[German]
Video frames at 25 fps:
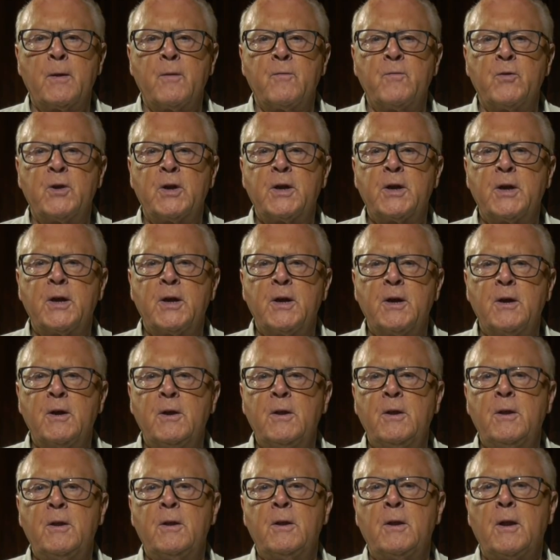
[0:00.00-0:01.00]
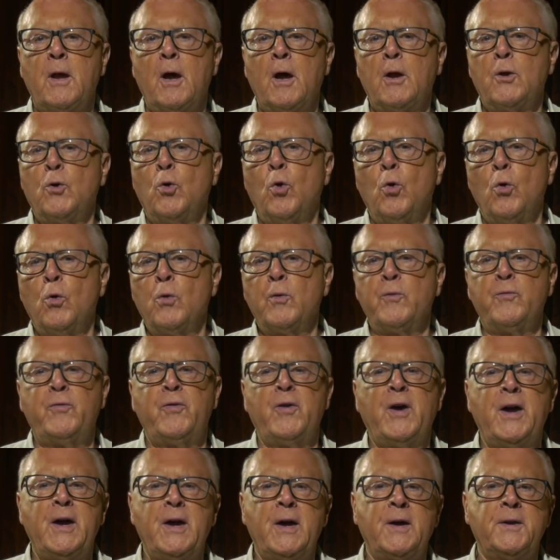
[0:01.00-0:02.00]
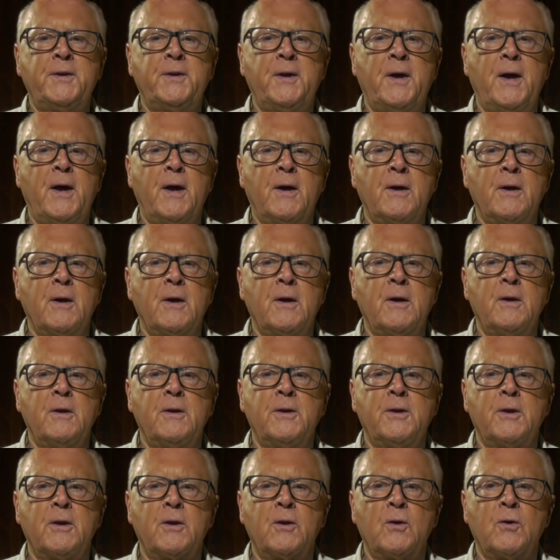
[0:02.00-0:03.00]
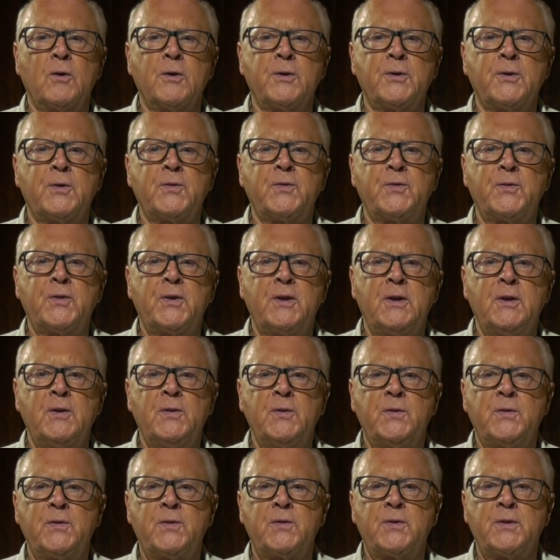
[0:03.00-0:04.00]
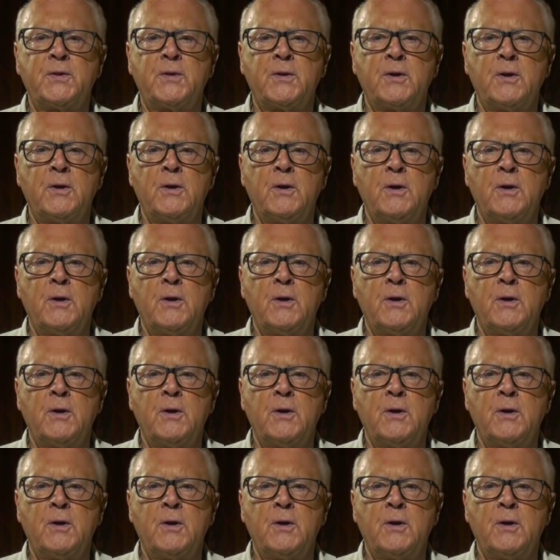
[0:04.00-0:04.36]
Wir gingen an hohen Feiertagen in den Gottesdienst.